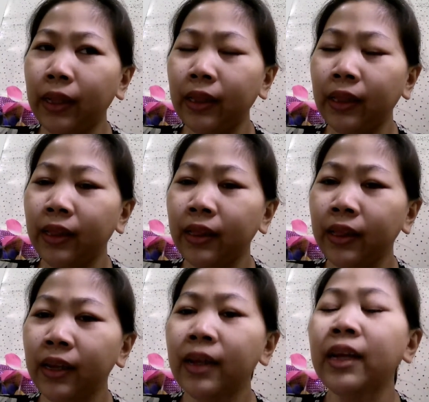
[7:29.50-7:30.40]
gawin.
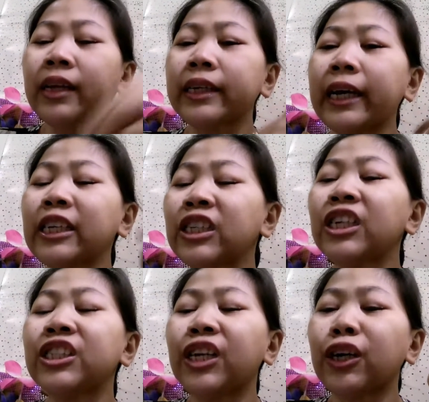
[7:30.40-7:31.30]

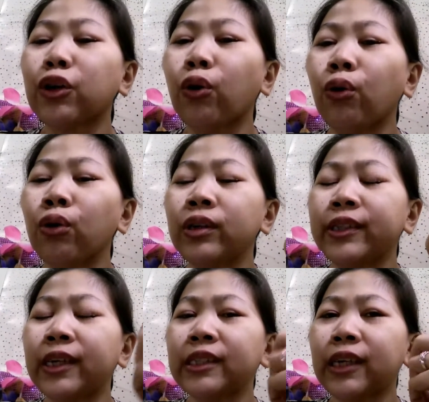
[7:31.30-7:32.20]
Kaya sinashare ko,
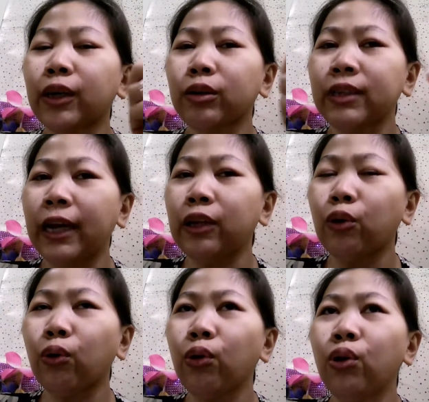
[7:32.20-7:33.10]
sinashare ko
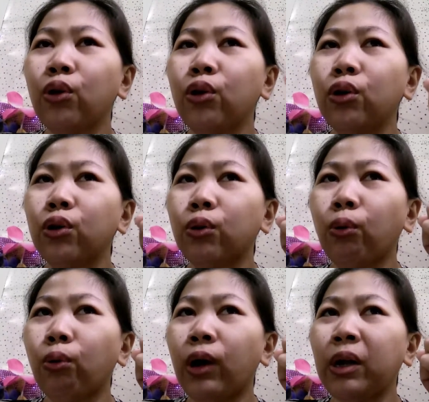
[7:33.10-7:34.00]
sa inyo
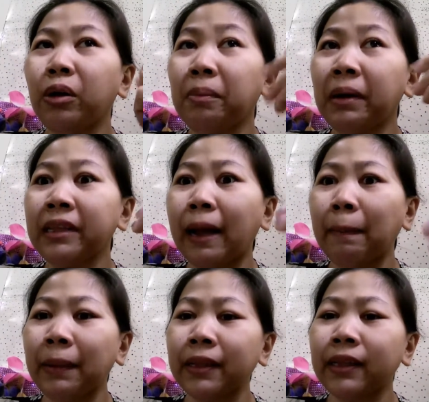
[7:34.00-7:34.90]
kung ano
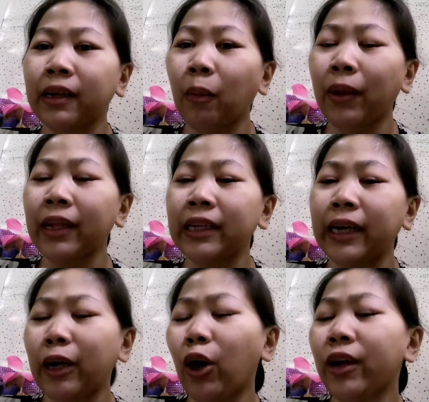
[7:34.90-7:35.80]
yung dapat
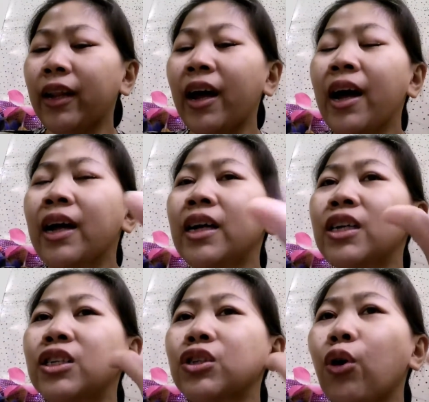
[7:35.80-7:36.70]
gawin. Ganon.
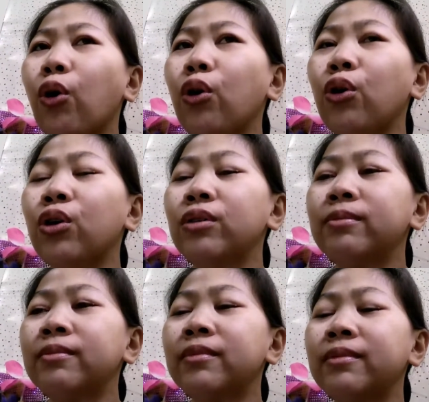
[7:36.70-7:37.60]
So,